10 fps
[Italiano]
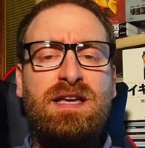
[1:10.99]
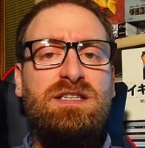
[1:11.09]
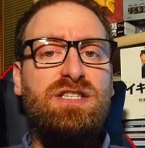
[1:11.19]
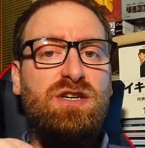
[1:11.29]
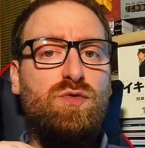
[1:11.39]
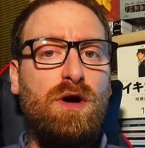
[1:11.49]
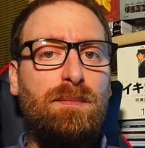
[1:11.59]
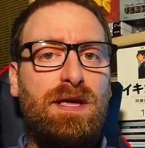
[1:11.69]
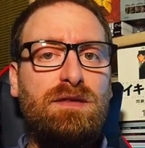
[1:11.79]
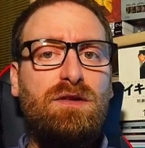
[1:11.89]

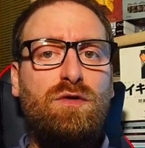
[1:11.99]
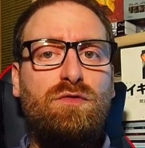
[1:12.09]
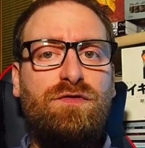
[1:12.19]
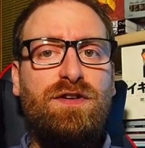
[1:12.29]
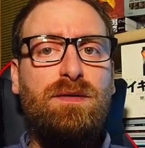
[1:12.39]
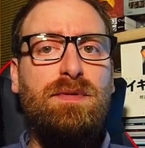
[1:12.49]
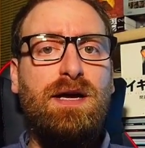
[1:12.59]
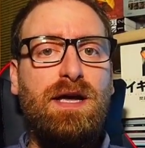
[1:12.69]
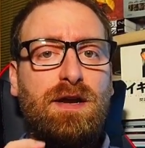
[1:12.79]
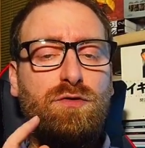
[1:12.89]
Sicuramente un film
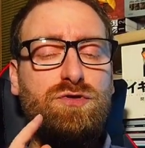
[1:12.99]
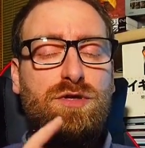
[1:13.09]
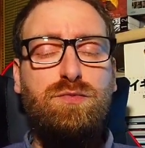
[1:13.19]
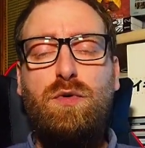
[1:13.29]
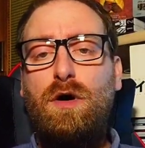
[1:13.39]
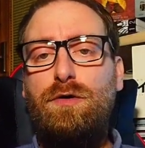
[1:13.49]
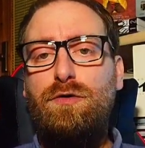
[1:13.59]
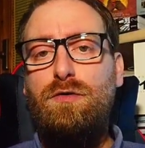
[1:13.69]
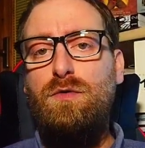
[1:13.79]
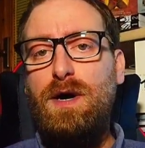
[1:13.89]
che non si può
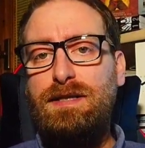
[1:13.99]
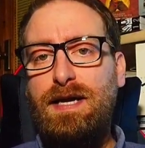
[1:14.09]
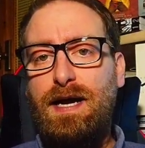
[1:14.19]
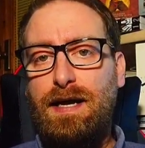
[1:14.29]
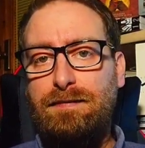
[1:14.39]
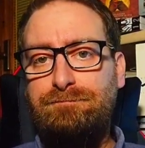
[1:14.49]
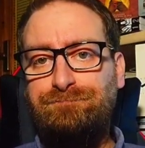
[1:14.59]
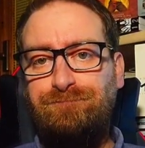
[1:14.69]
non guardare.